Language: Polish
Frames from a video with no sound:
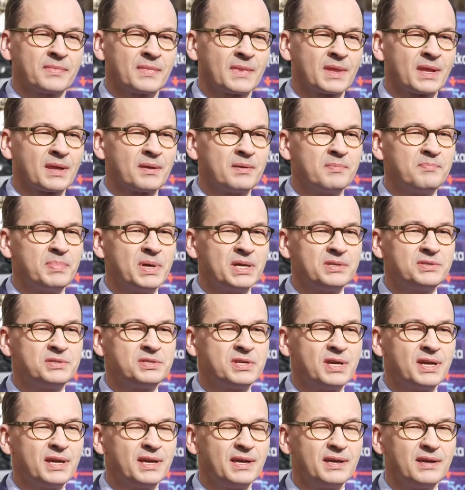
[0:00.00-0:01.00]
mm,
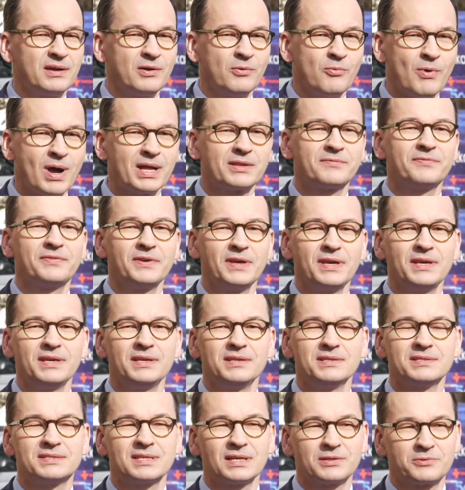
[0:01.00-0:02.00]
będzie
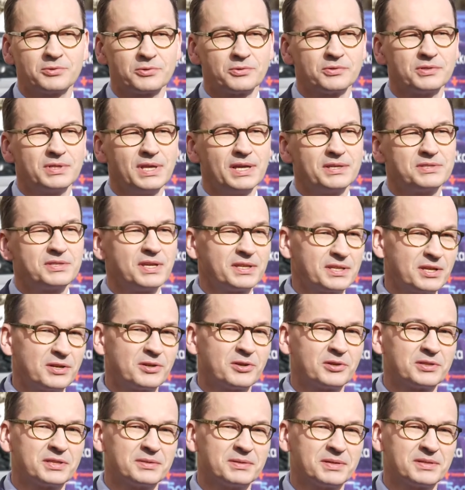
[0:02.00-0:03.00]
łatwiej zatrudniać nie
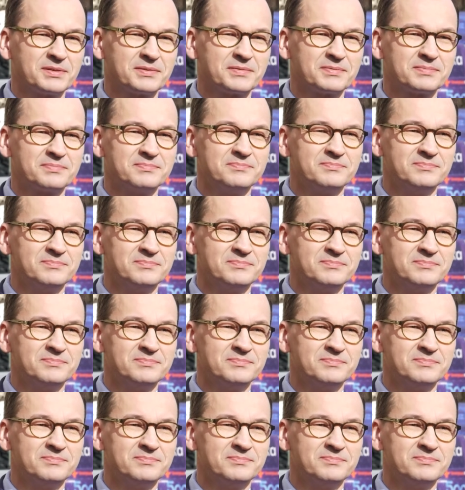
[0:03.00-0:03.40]
tylko tych